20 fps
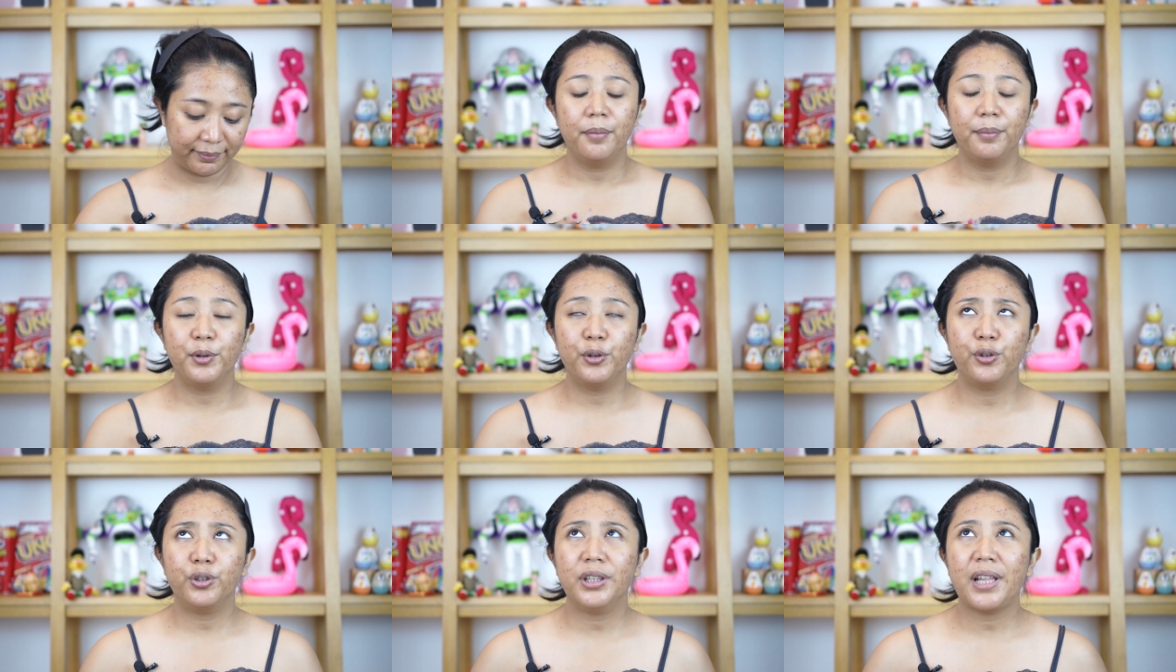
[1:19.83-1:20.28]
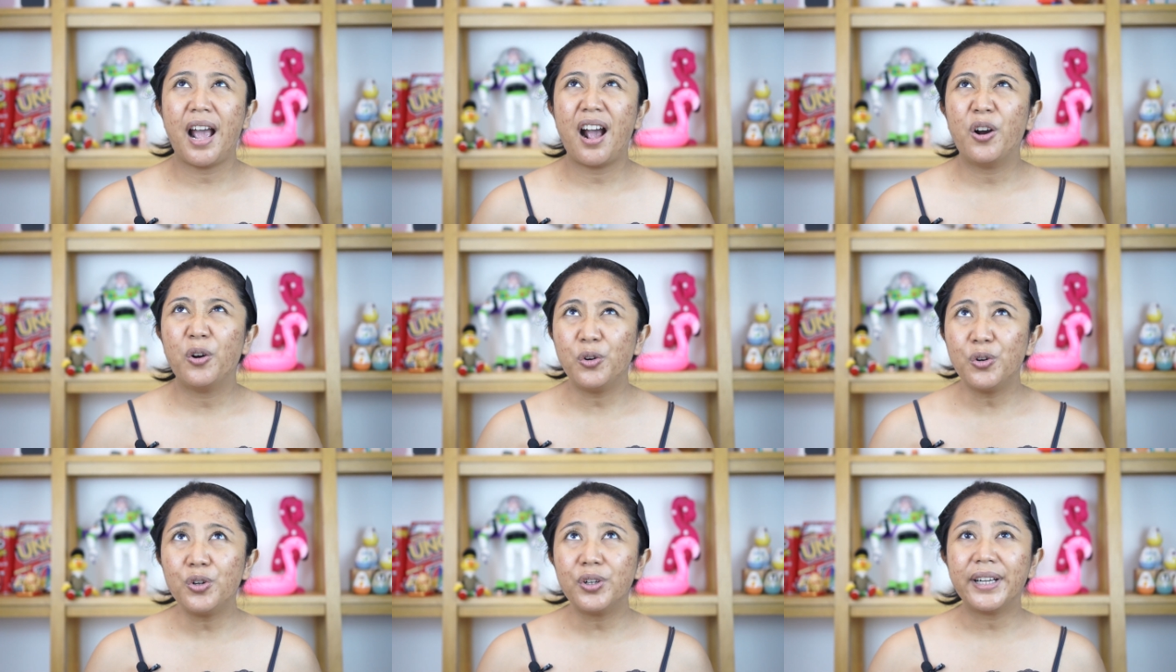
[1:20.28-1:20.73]
Menurut
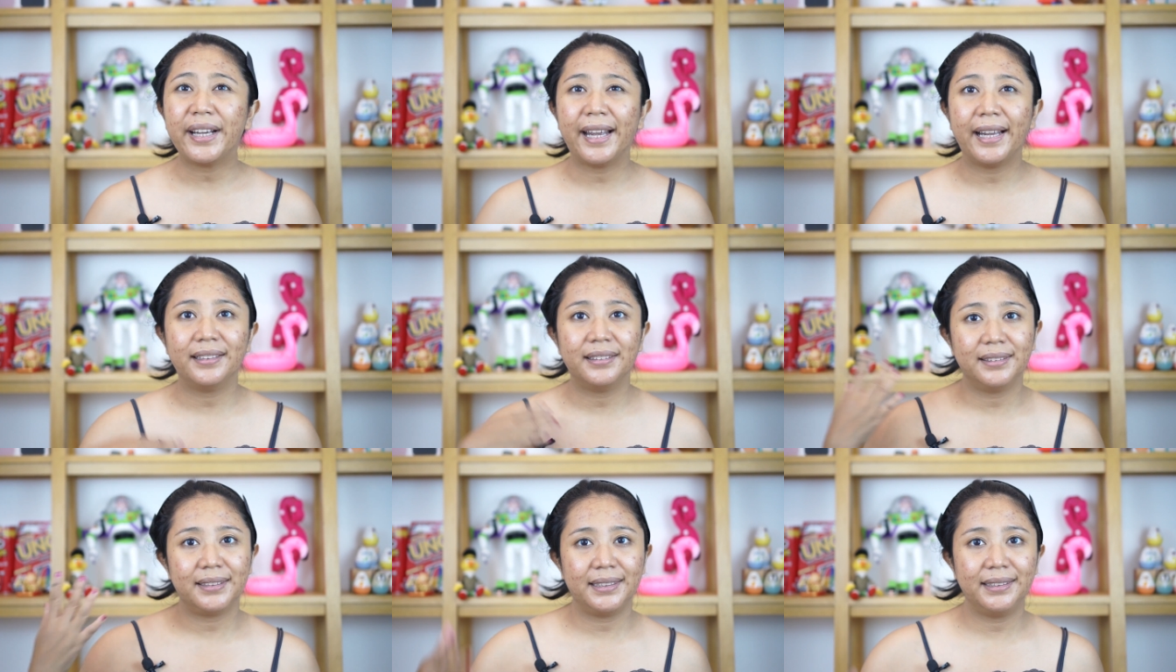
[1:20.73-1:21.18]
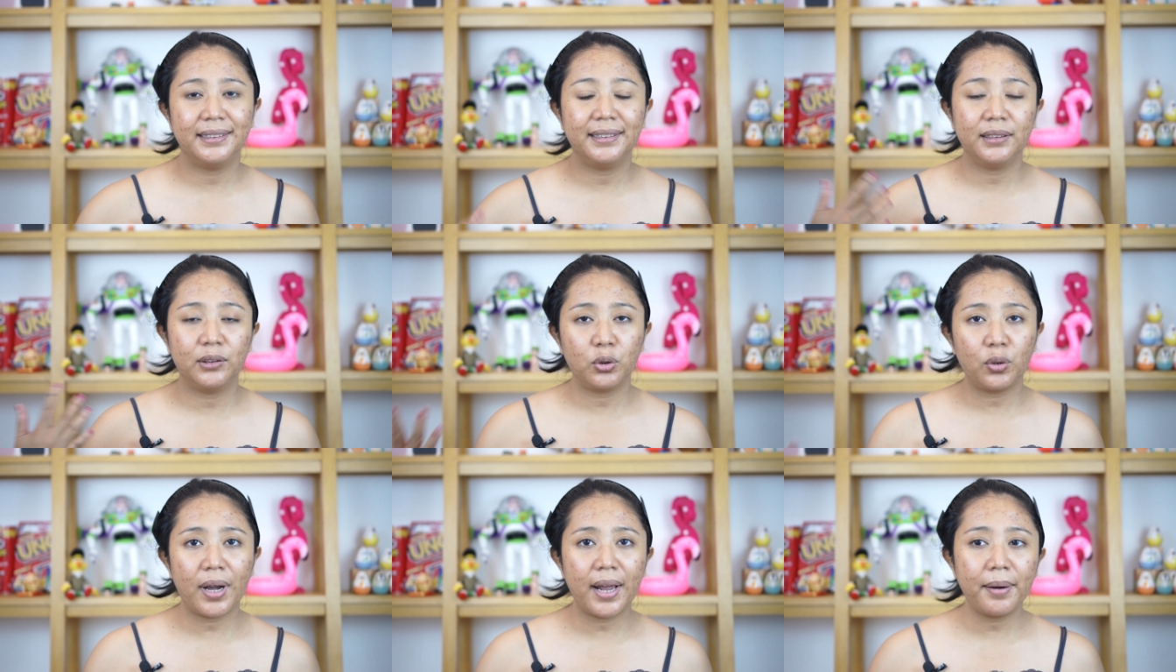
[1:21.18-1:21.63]
aku, Catrice
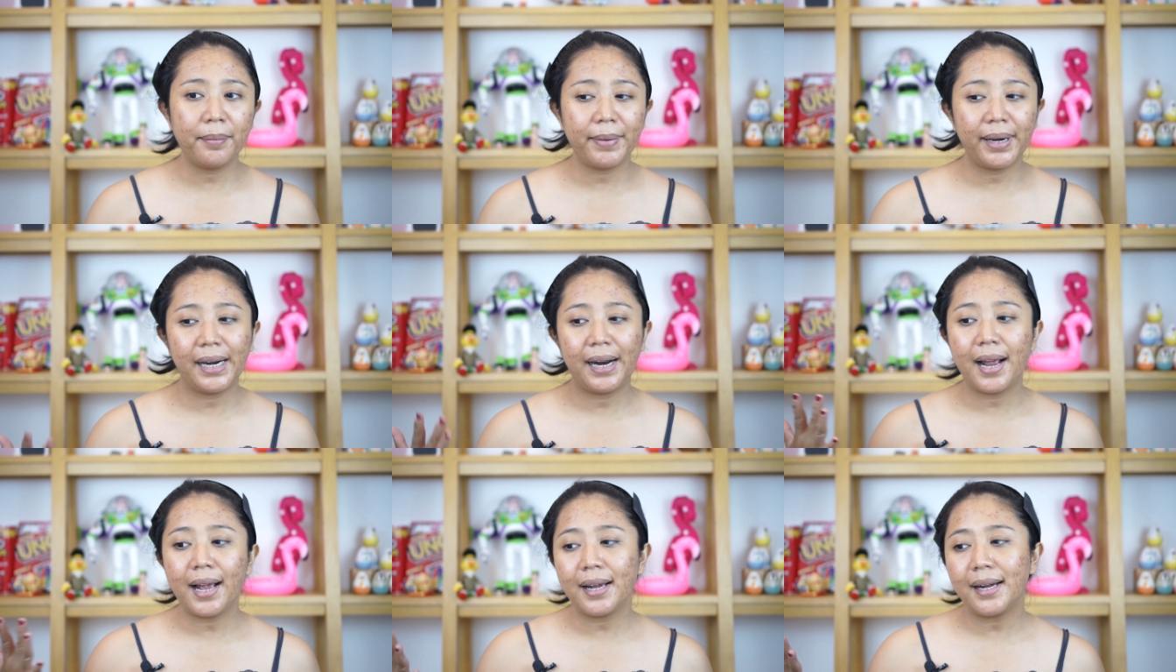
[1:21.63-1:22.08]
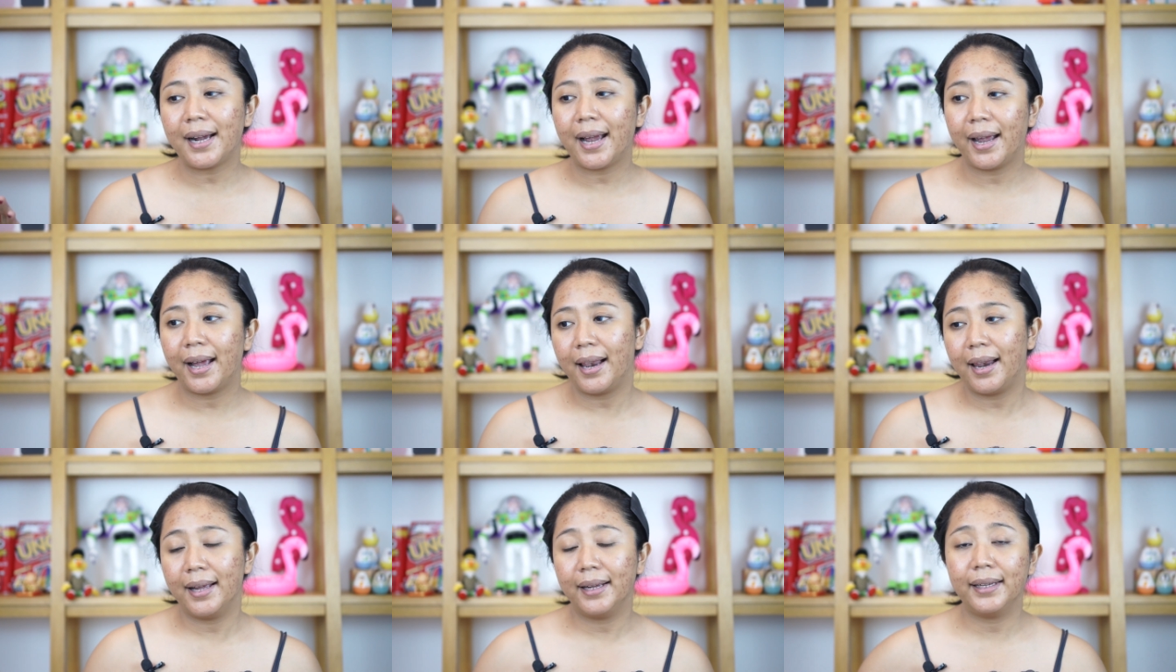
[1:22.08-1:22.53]
itu kan mereka
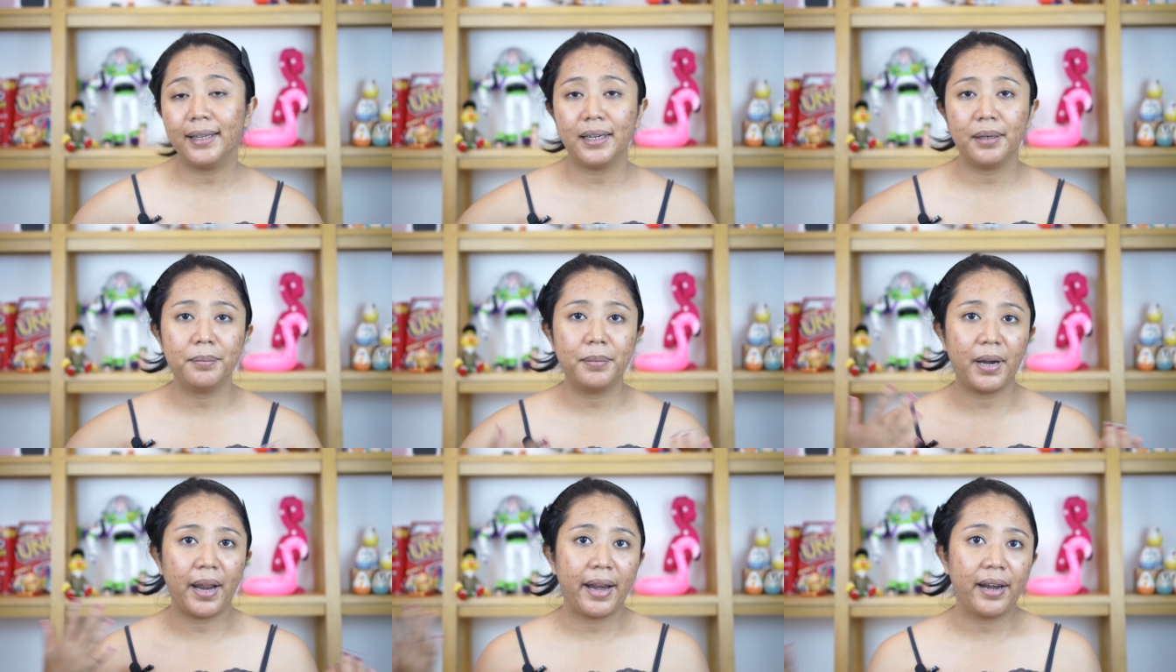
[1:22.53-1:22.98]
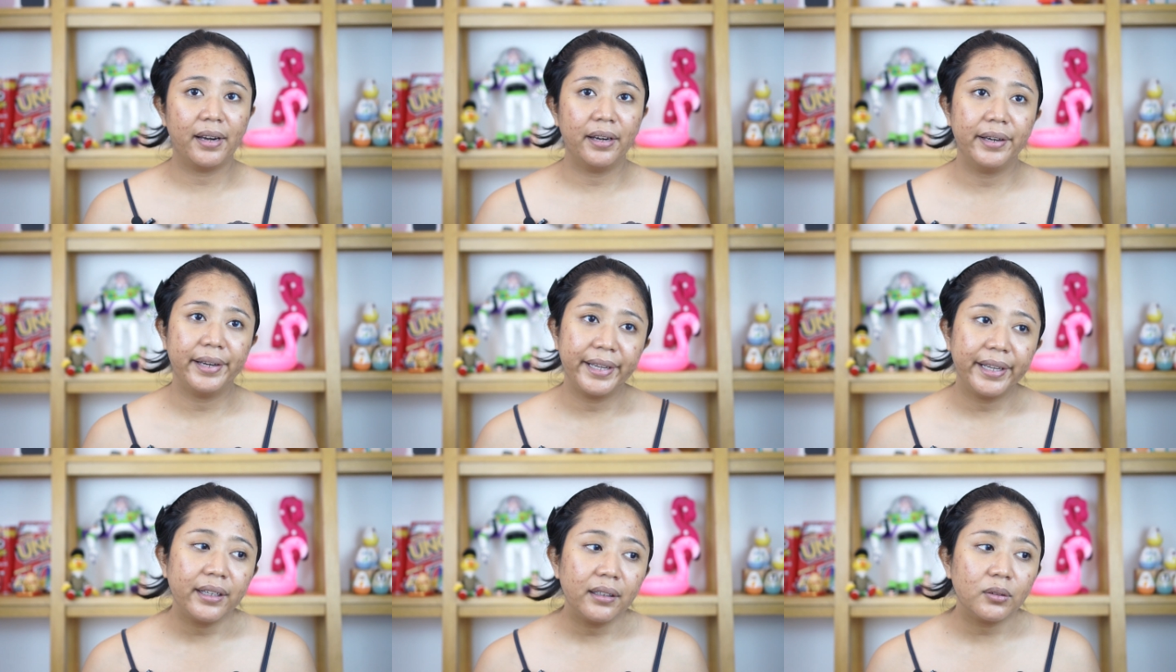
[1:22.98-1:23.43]
kayak lagi
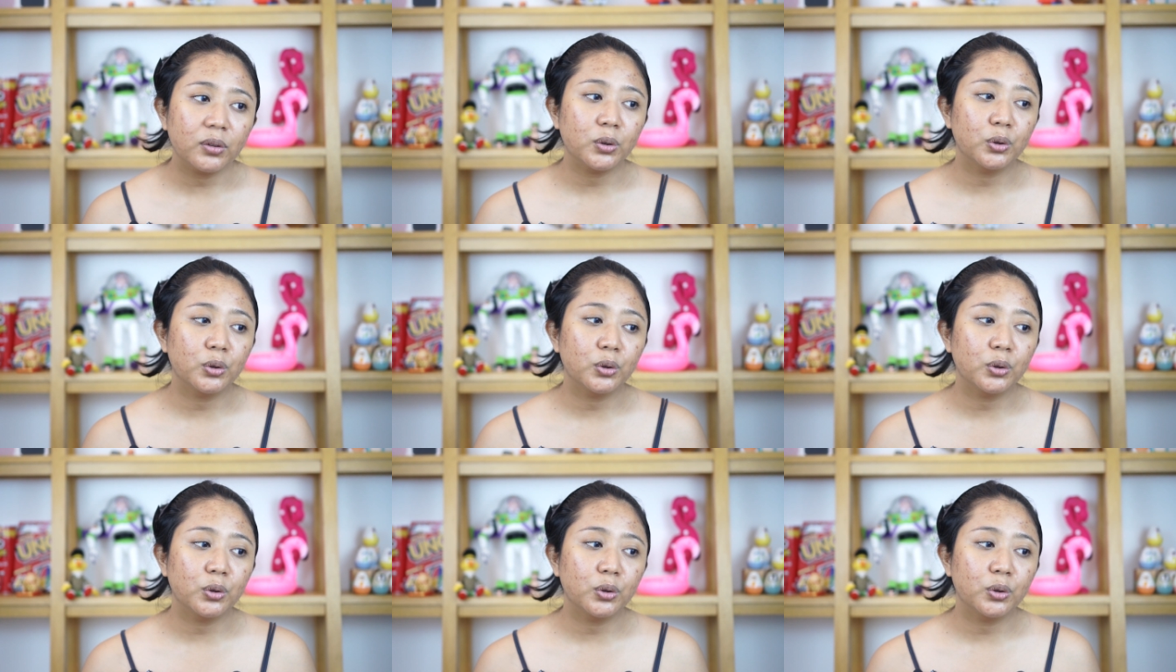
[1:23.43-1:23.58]
rebranding